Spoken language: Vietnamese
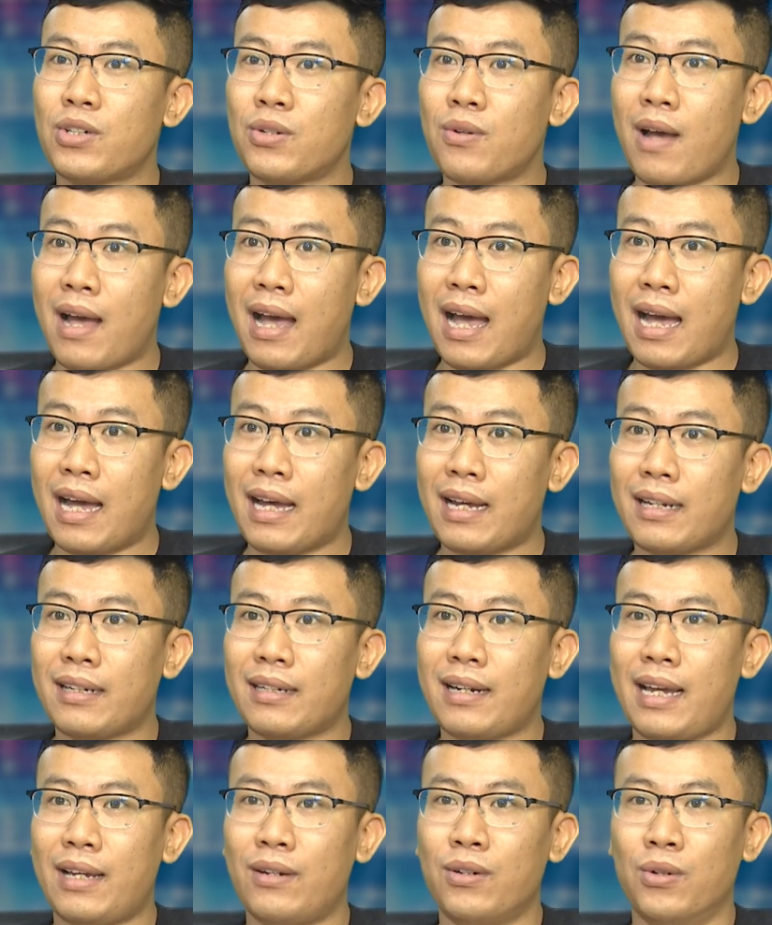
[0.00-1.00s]
châu Á,
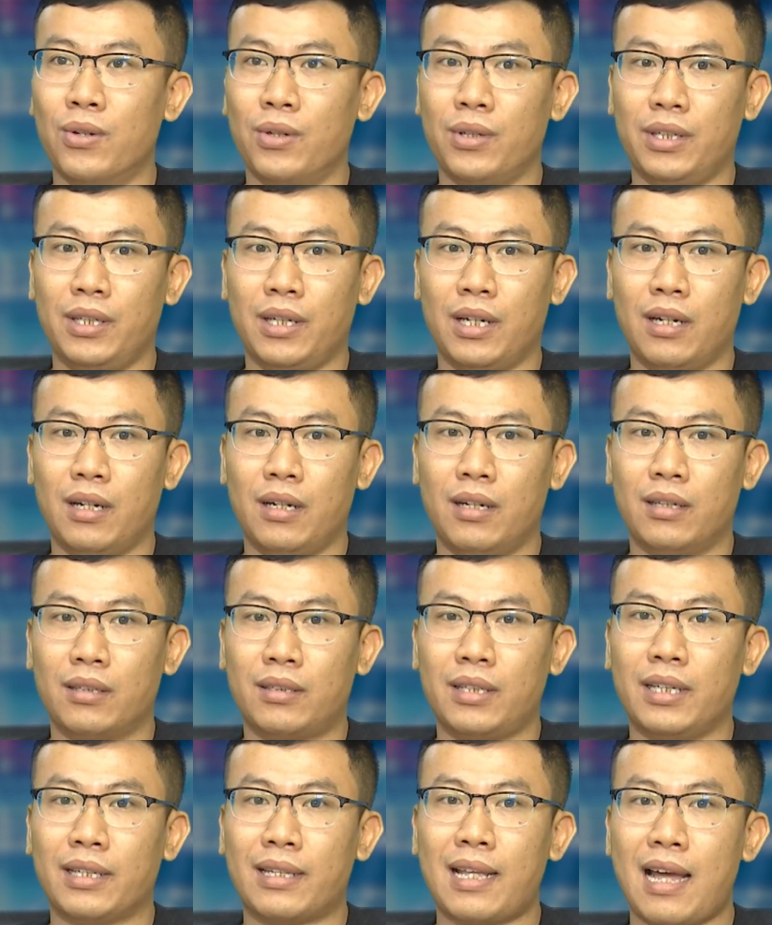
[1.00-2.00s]
Đại hội uh,
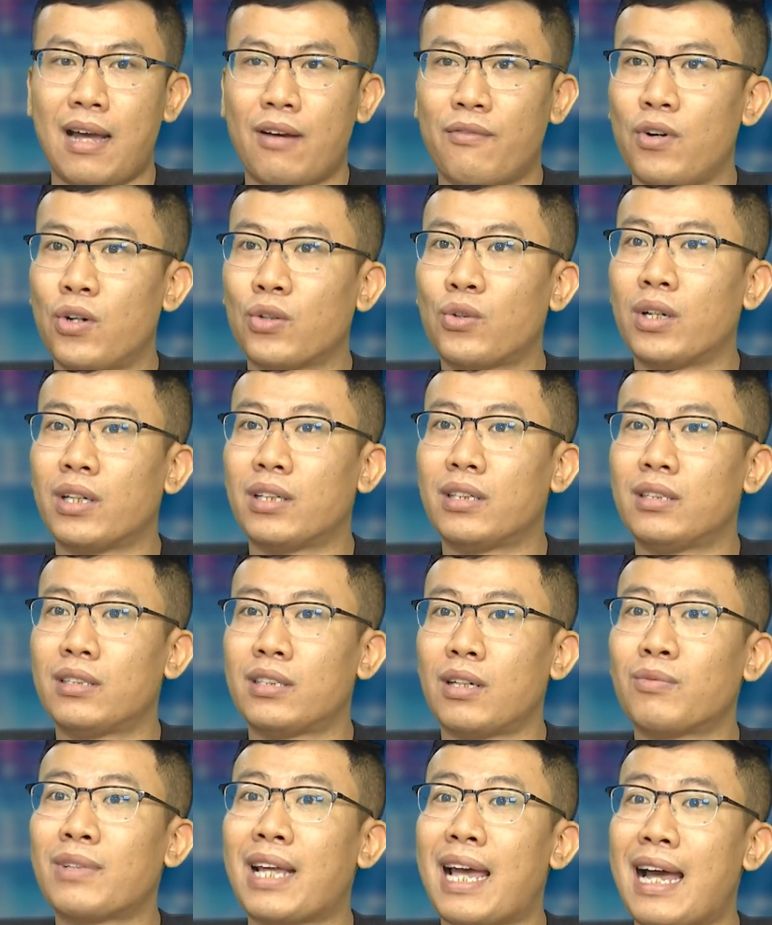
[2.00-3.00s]
thể thao võ thuật
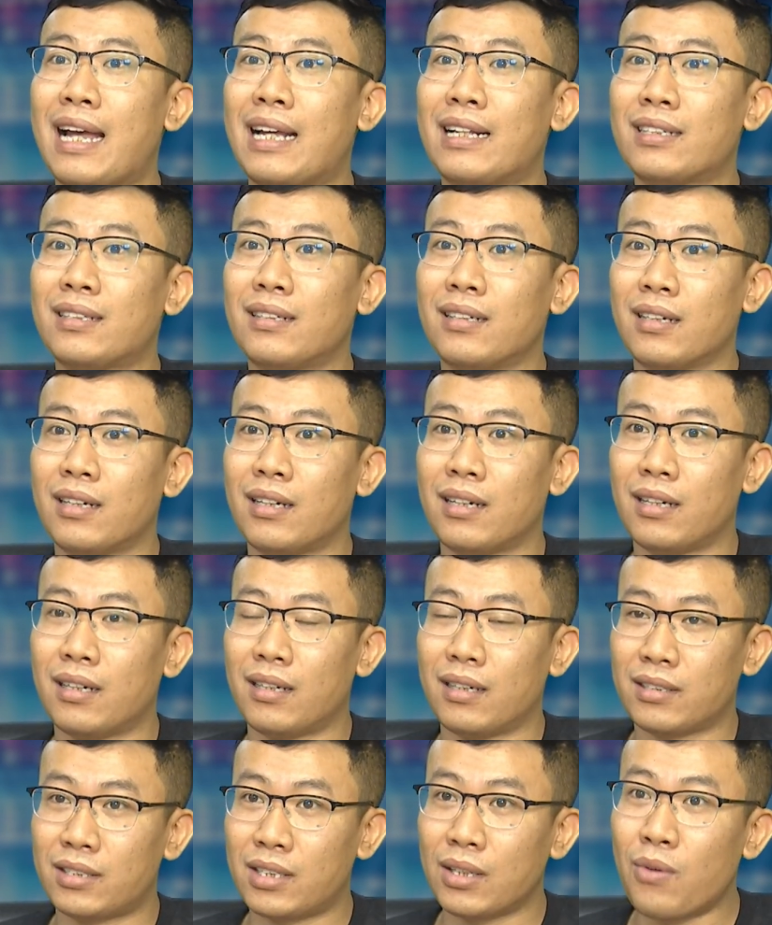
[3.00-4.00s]
trong nhà uh,
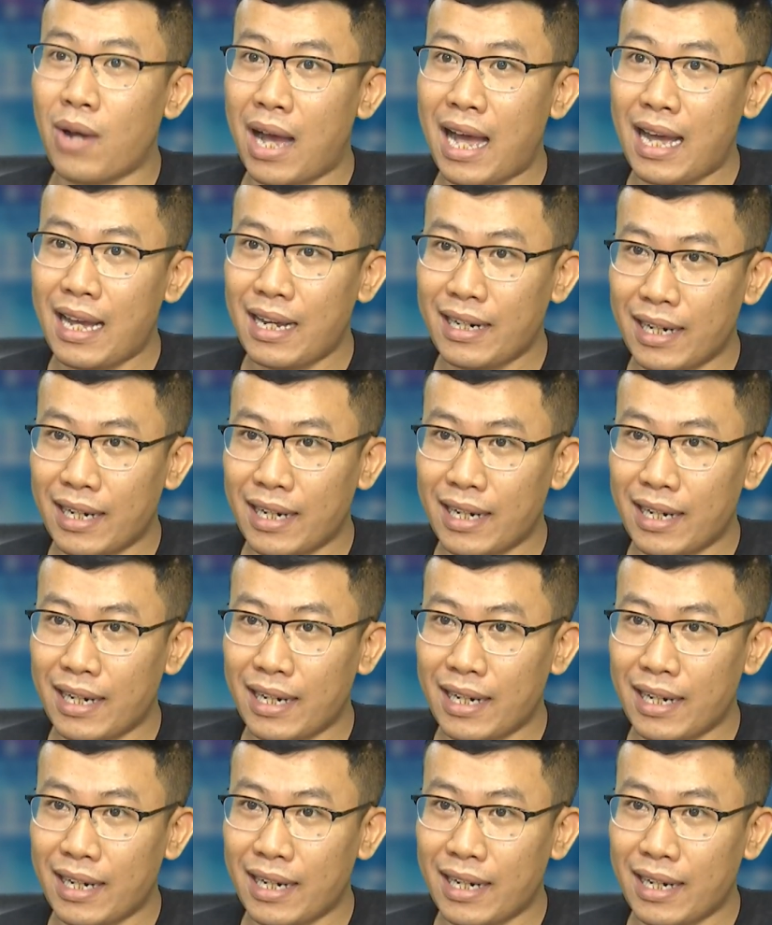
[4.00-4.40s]
châu Á